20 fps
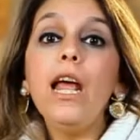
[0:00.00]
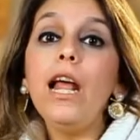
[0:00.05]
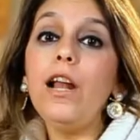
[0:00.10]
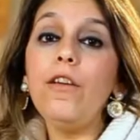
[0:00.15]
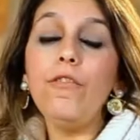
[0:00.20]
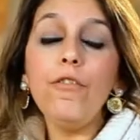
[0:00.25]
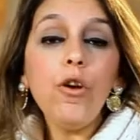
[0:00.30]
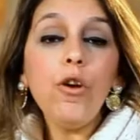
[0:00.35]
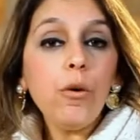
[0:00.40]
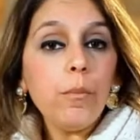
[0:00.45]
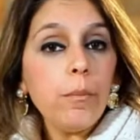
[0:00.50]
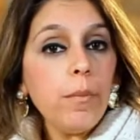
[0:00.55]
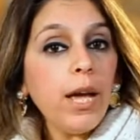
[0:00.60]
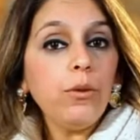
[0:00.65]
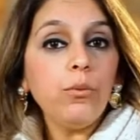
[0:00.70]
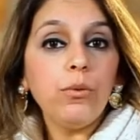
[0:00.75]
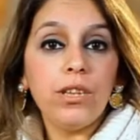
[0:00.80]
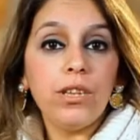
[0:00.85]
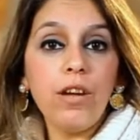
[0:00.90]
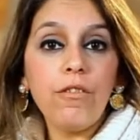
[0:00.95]
اللي فيهم
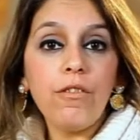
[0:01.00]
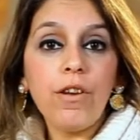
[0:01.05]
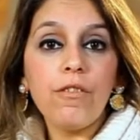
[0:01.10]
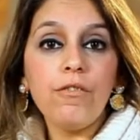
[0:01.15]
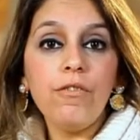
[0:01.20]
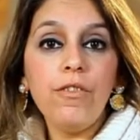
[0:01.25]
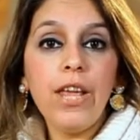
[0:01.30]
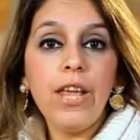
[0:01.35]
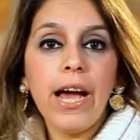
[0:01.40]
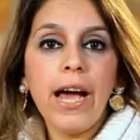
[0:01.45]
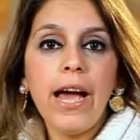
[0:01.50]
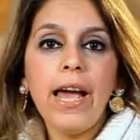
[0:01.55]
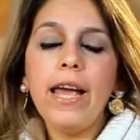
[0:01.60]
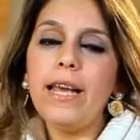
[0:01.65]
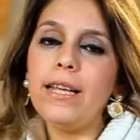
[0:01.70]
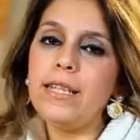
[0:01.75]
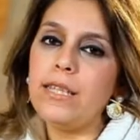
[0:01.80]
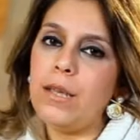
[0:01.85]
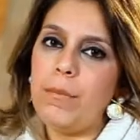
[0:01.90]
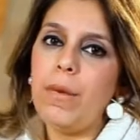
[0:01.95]
مات واتدفن فيها
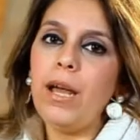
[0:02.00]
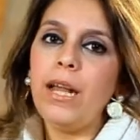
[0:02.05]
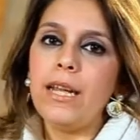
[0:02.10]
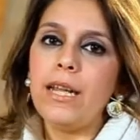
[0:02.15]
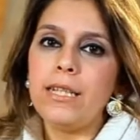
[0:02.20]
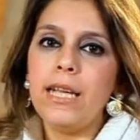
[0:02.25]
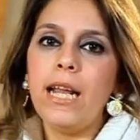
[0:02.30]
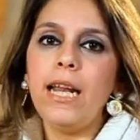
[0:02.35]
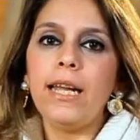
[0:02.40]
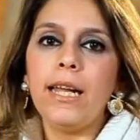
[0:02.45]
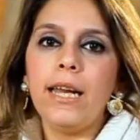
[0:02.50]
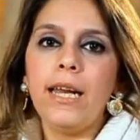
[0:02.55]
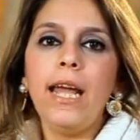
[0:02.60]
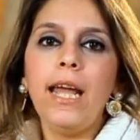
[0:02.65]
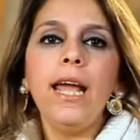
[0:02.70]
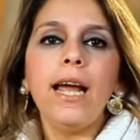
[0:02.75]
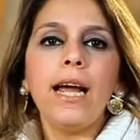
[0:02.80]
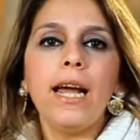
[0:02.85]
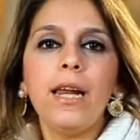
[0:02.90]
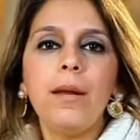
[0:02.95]
اذا معنى ذلك ان
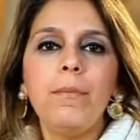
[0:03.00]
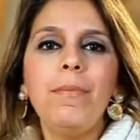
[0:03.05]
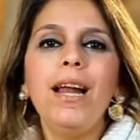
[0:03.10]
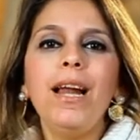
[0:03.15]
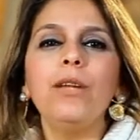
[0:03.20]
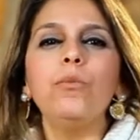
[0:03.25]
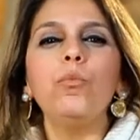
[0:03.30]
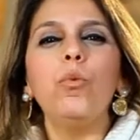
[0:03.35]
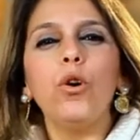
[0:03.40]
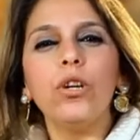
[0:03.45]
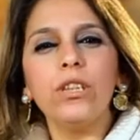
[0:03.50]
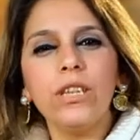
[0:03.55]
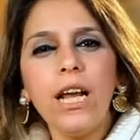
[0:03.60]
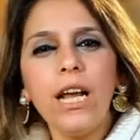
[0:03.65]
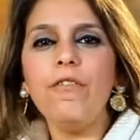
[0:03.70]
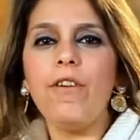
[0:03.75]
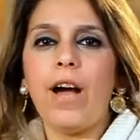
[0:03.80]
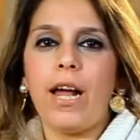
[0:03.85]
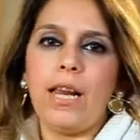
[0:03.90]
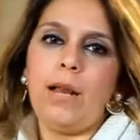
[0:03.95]
هي كانت بلد
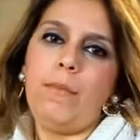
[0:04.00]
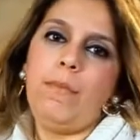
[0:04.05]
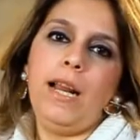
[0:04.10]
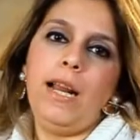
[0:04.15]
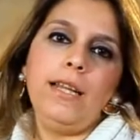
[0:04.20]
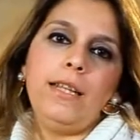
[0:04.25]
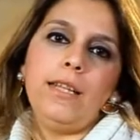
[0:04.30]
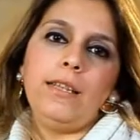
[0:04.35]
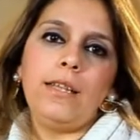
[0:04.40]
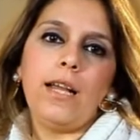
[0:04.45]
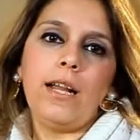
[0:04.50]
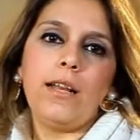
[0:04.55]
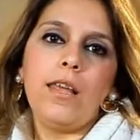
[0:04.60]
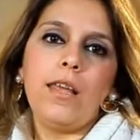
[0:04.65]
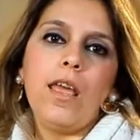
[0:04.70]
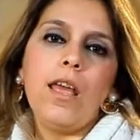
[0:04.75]
مختلفه عن البلاد التانية